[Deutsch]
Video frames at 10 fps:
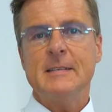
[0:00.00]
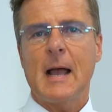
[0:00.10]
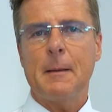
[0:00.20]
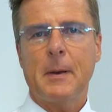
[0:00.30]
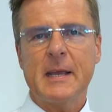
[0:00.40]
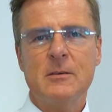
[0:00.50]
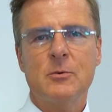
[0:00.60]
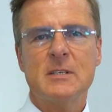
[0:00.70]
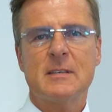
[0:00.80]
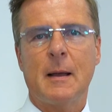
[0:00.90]
Diese
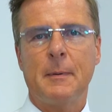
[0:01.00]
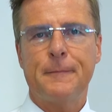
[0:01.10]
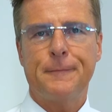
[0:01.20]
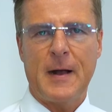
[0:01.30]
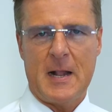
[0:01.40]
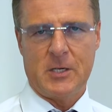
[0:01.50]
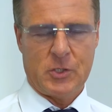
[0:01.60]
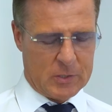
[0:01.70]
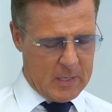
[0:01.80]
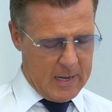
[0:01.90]
Abrechnung ist aber
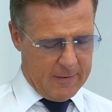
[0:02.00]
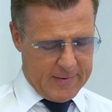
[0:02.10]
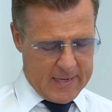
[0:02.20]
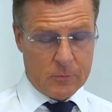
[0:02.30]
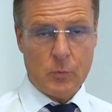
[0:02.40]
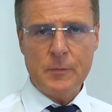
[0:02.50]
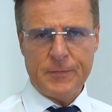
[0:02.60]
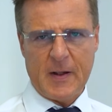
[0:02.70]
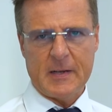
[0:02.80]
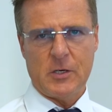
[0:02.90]
falsch. Wenn ein
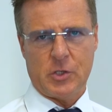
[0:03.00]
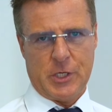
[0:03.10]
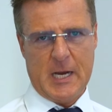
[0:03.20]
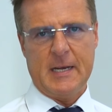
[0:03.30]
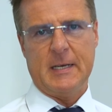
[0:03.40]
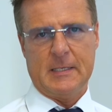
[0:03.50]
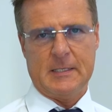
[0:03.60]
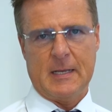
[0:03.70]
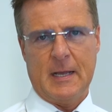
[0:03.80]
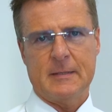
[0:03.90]

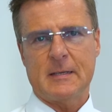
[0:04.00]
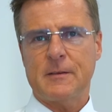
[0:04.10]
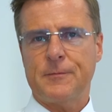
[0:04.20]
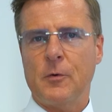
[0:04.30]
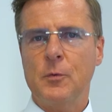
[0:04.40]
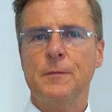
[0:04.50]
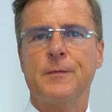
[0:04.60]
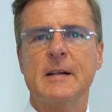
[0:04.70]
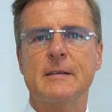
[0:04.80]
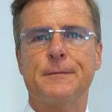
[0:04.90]
Unfallgeschädigter das
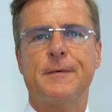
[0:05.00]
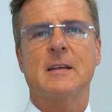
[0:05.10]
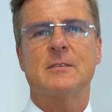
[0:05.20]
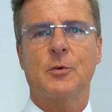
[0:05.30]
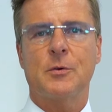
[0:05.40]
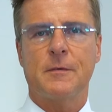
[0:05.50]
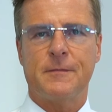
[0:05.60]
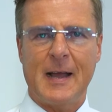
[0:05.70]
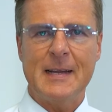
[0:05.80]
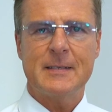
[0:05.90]
verunfallte
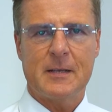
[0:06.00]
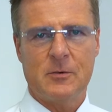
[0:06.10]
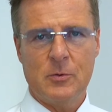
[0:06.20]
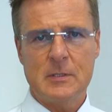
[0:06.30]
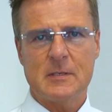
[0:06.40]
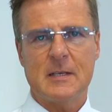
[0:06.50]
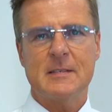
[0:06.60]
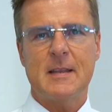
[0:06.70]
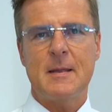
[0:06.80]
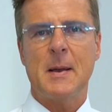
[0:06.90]
Fahrzeug weiter nutzt,
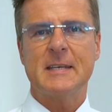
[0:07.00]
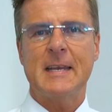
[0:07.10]
ist immer